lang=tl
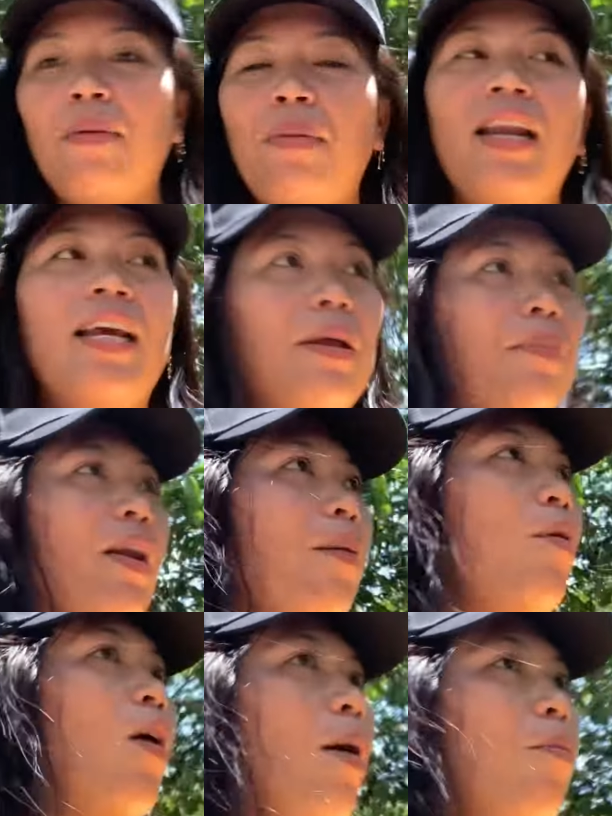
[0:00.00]
Balikan pa na
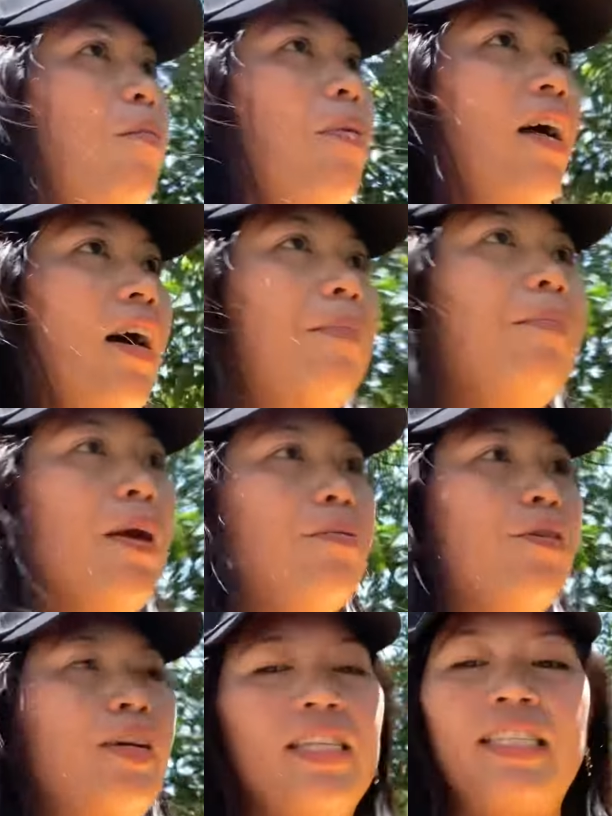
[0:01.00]
mo ang among mga
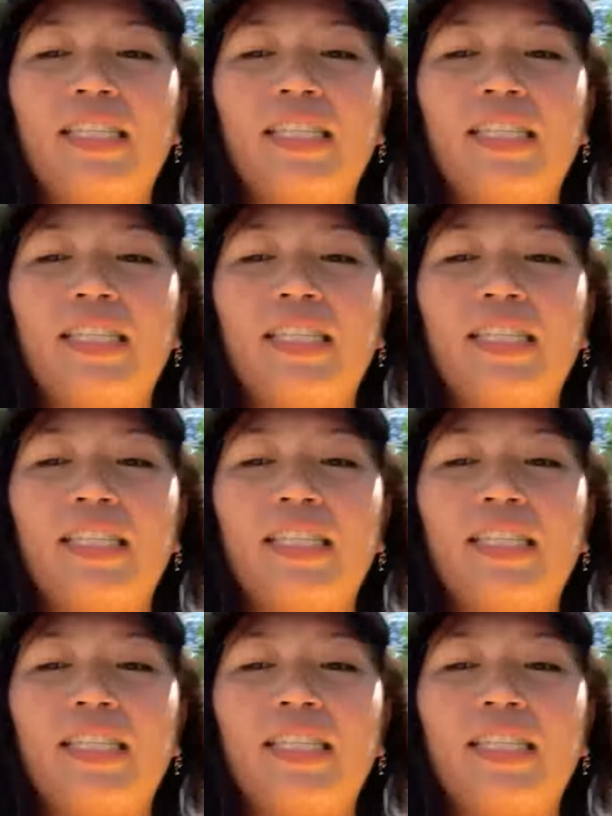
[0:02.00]
memories.